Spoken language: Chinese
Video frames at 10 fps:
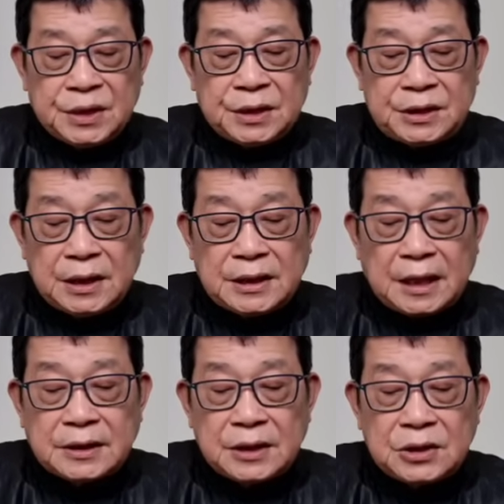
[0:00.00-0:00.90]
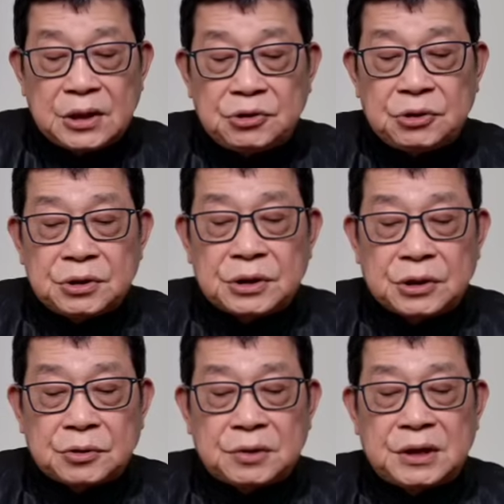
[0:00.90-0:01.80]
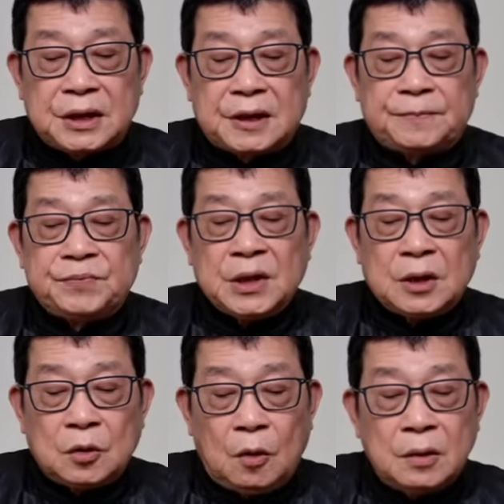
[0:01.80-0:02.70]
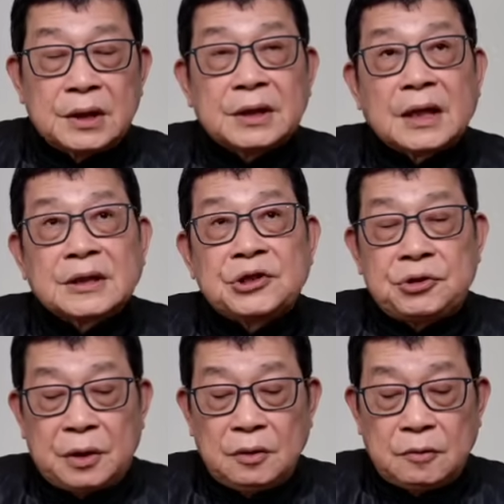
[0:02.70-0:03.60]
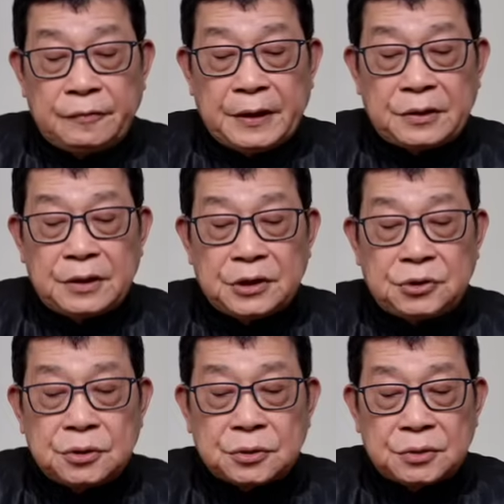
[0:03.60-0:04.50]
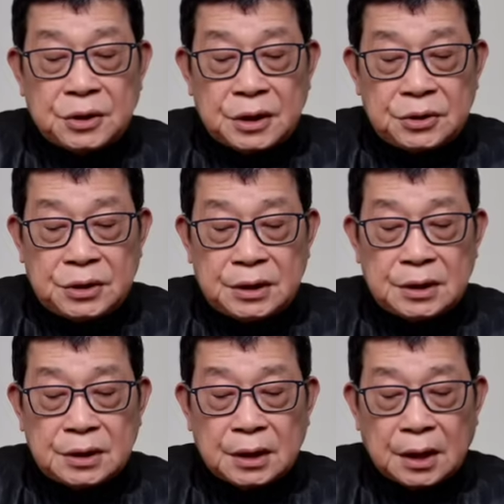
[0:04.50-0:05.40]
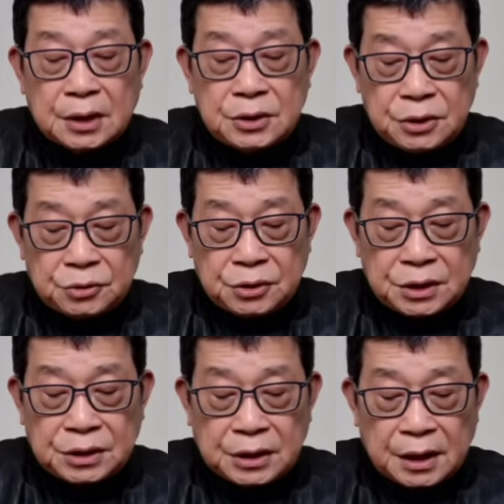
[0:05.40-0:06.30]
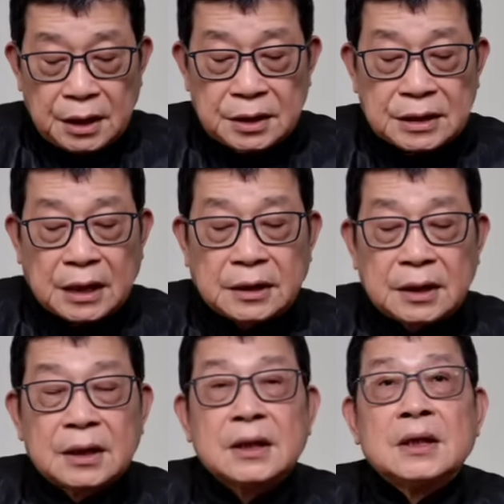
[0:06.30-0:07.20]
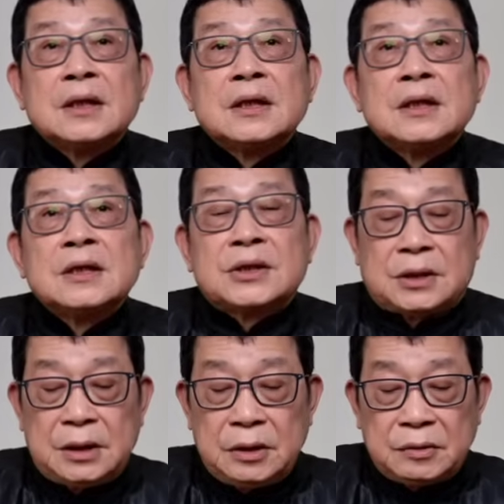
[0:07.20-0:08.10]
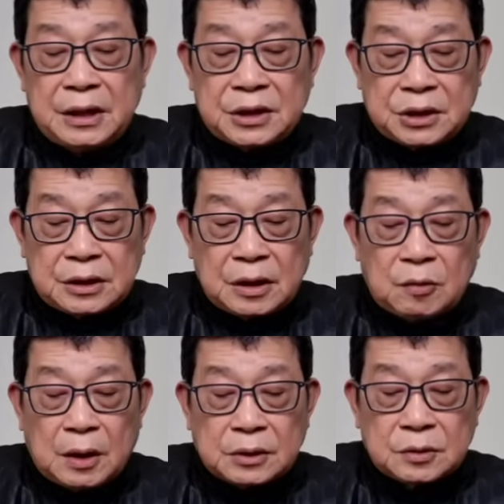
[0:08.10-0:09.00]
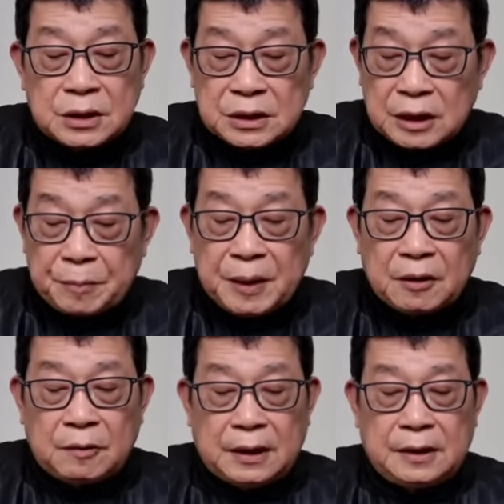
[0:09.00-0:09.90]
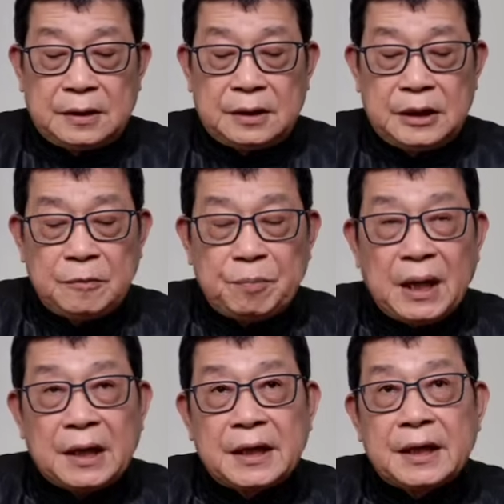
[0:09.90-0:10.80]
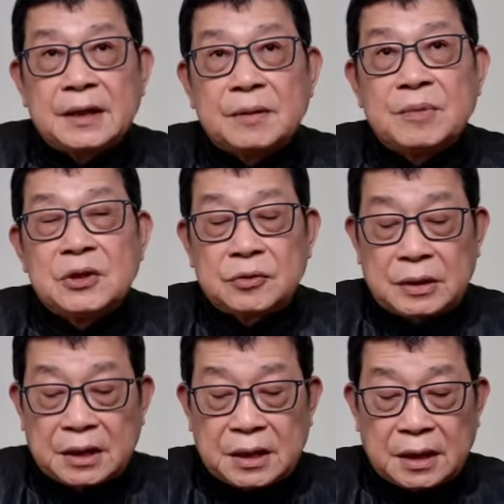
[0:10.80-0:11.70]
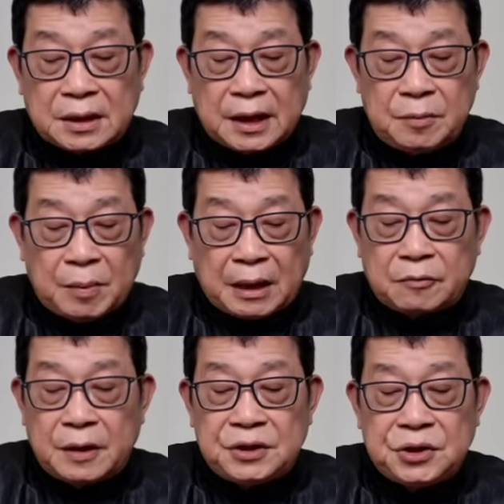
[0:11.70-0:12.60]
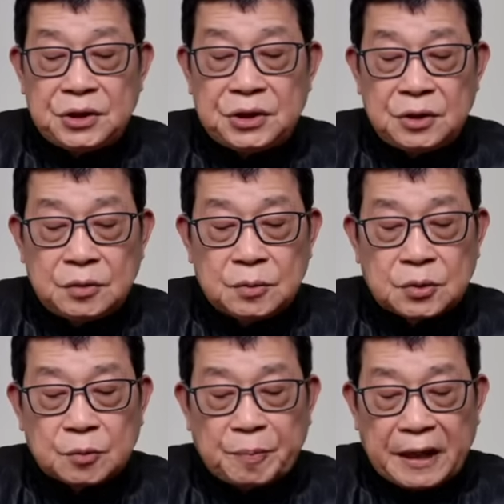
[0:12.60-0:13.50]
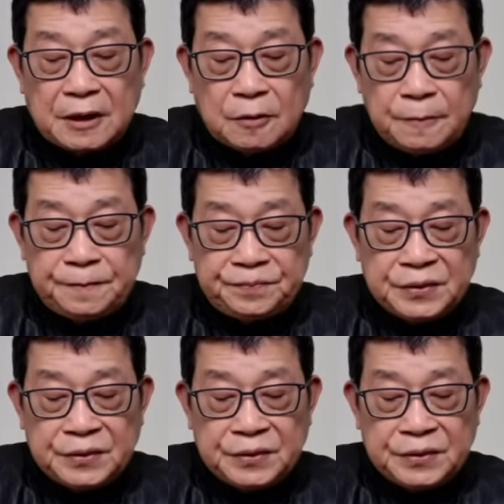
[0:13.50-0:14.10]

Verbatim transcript: 政党登记的趋势也出现了，共和党在全国范围内迅速崛起啊，迅速崛起。在更长的十六年的时间跨度，这是一个变化。零八年民主党上台，满怀信心入主白宫，